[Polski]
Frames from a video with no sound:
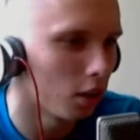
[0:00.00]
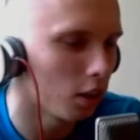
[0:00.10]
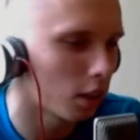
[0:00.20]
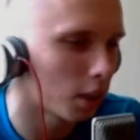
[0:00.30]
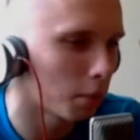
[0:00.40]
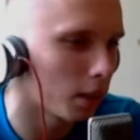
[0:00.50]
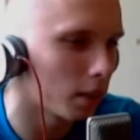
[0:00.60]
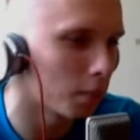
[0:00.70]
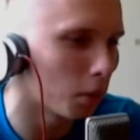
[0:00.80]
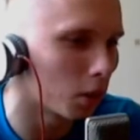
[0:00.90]
A chyba
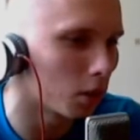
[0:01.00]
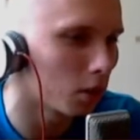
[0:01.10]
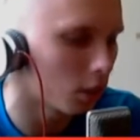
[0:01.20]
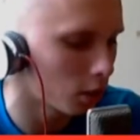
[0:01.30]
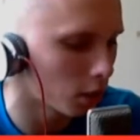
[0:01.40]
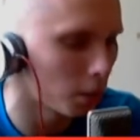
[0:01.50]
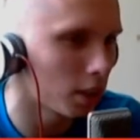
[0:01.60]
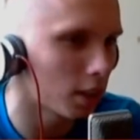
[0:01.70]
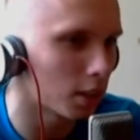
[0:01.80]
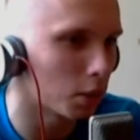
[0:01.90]
jest spoko, tylko jeszcze mi
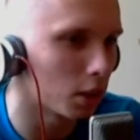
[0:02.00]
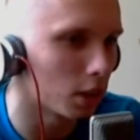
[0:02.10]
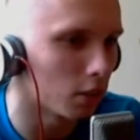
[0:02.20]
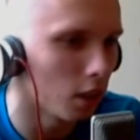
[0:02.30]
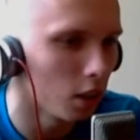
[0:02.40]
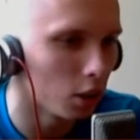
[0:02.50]
serce przykrywa.